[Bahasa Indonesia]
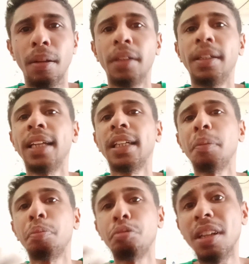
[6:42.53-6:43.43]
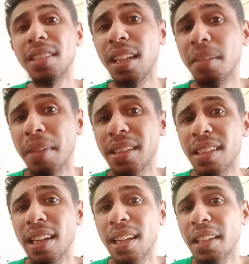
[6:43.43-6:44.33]
dan kepuasan
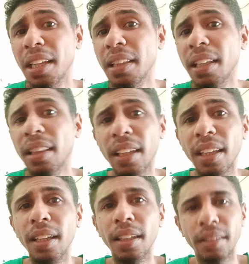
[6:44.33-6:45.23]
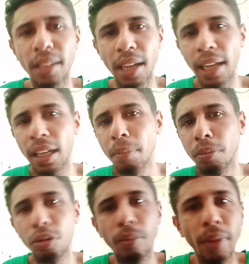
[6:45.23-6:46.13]
masyarakat NTT
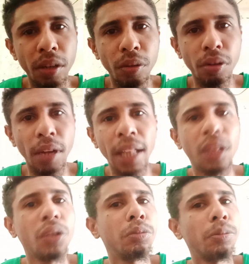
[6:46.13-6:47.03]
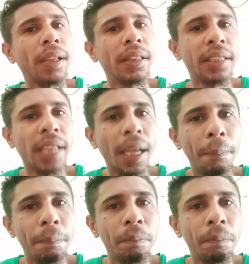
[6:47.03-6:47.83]
terhadap gubernur atau bupatinya.